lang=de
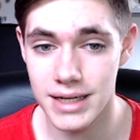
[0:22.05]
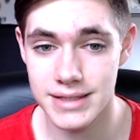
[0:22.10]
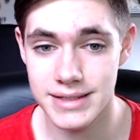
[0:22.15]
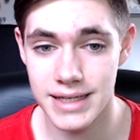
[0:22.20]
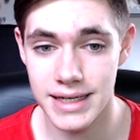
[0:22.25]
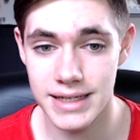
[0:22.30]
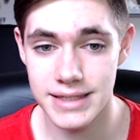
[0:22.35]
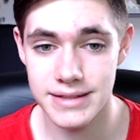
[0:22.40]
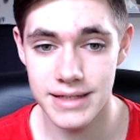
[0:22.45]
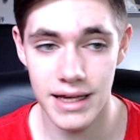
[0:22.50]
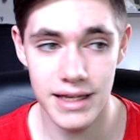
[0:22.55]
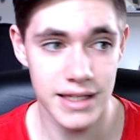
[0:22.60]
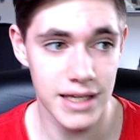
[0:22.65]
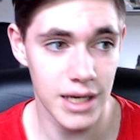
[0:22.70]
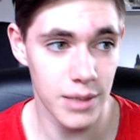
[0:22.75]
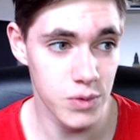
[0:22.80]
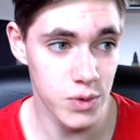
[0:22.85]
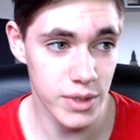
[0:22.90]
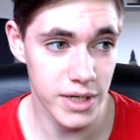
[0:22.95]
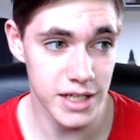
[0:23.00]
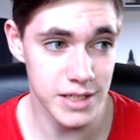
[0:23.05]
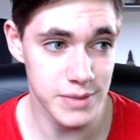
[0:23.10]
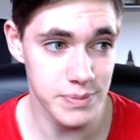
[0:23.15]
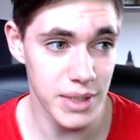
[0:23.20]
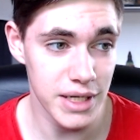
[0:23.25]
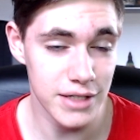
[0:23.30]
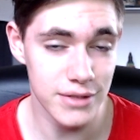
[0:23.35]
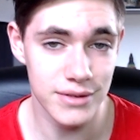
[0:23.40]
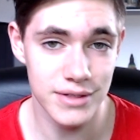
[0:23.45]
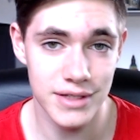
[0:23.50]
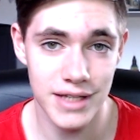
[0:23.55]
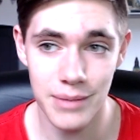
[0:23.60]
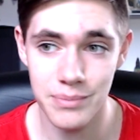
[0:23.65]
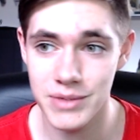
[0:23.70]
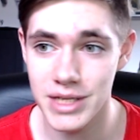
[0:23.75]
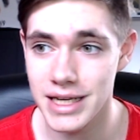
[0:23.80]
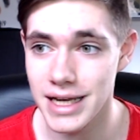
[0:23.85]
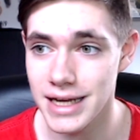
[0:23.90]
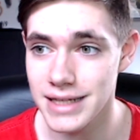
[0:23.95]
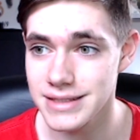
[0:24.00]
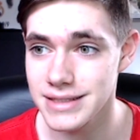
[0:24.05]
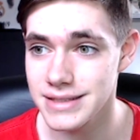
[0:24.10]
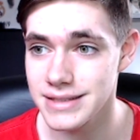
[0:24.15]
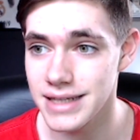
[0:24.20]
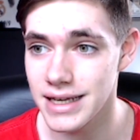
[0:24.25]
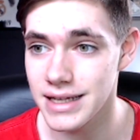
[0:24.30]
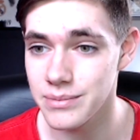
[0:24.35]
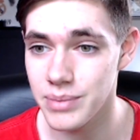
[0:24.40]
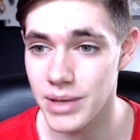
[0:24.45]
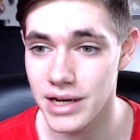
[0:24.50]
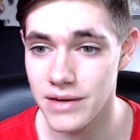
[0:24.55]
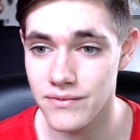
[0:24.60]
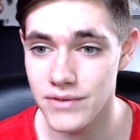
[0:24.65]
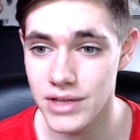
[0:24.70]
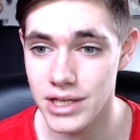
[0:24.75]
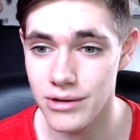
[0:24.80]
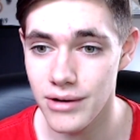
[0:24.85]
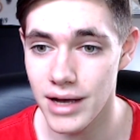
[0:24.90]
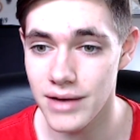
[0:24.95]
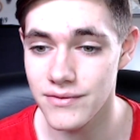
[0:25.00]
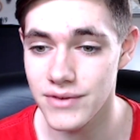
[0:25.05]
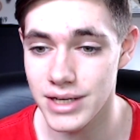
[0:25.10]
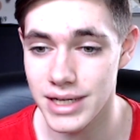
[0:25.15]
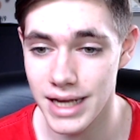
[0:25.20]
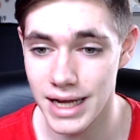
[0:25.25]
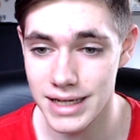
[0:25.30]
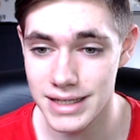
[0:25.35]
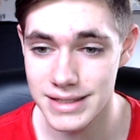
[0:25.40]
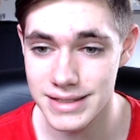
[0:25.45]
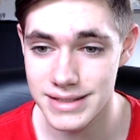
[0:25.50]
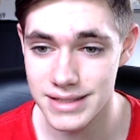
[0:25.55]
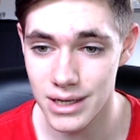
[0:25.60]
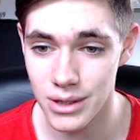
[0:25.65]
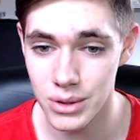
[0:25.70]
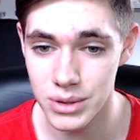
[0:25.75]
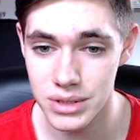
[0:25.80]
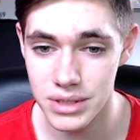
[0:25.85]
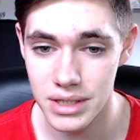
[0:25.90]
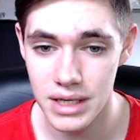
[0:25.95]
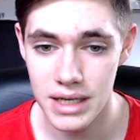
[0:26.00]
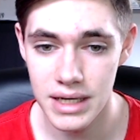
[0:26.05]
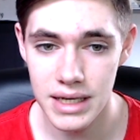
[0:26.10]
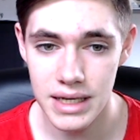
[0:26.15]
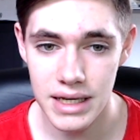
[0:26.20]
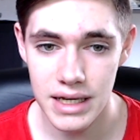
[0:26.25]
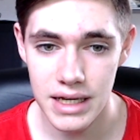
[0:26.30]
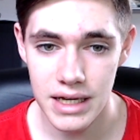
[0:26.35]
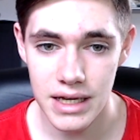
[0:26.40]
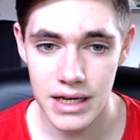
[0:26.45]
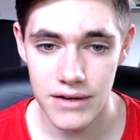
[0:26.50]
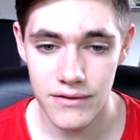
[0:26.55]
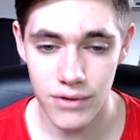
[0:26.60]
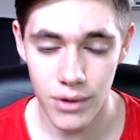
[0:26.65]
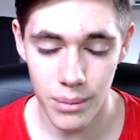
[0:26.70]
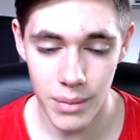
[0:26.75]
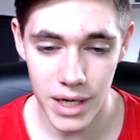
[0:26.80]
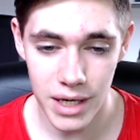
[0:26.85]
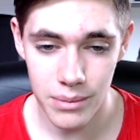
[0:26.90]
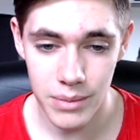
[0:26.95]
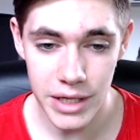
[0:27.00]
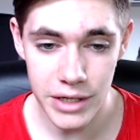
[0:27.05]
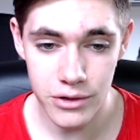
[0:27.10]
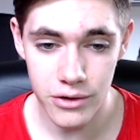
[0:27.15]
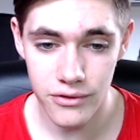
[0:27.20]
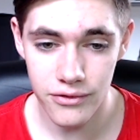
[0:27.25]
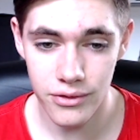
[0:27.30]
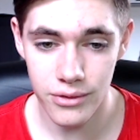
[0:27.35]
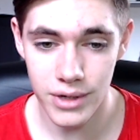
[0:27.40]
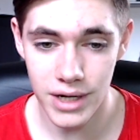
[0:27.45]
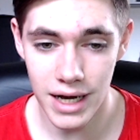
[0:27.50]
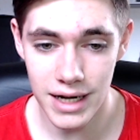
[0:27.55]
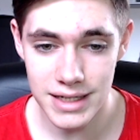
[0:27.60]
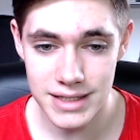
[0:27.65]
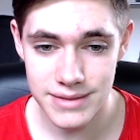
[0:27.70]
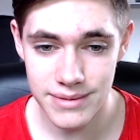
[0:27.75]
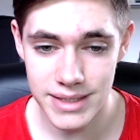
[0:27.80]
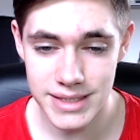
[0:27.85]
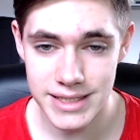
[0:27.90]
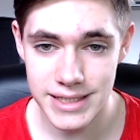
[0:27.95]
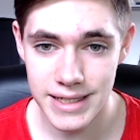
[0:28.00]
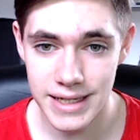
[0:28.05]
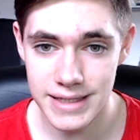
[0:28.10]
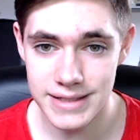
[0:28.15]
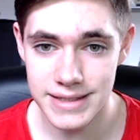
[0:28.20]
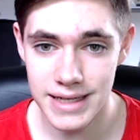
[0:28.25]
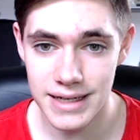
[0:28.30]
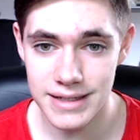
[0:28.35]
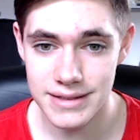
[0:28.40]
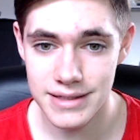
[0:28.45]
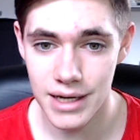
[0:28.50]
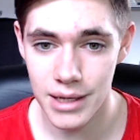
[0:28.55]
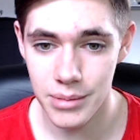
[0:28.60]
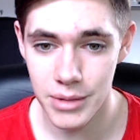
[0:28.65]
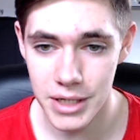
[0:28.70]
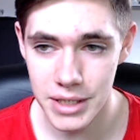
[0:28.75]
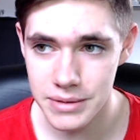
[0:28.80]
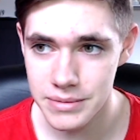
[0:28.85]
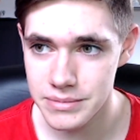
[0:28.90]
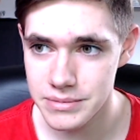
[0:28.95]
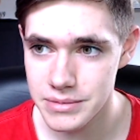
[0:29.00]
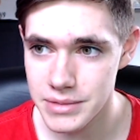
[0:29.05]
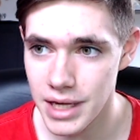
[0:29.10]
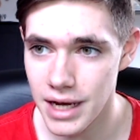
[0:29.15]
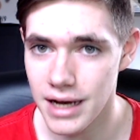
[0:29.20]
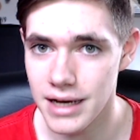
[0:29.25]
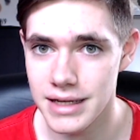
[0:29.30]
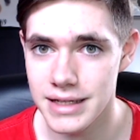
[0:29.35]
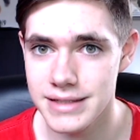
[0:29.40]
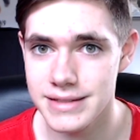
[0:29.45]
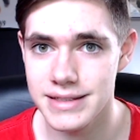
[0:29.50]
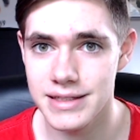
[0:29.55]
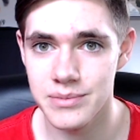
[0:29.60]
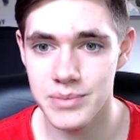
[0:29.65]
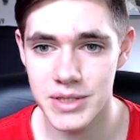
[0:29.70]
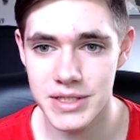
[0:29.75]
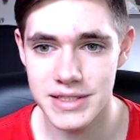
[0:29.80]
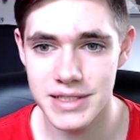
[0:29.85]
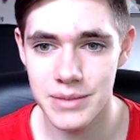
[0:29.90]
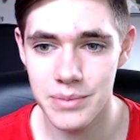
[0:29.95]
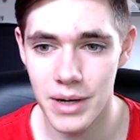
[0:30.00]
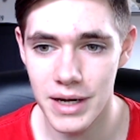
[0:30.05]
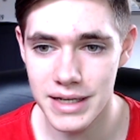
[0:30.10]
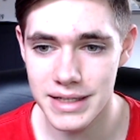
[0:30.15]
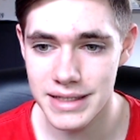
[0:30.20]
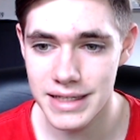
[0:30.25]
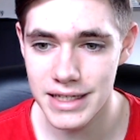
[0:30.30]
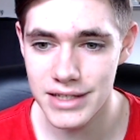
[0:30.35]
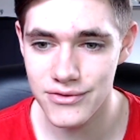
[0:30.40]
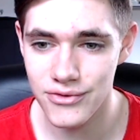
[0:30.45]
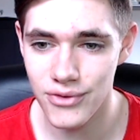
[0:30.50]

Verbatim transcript: Das heißt ja, ich habe nur das Bild und habe die ganze Zeit bei dem Video einfach keinen Sound von meinem Mikrofon, alles was ich gesagt habe, ja, ist im Prinzip halt nicht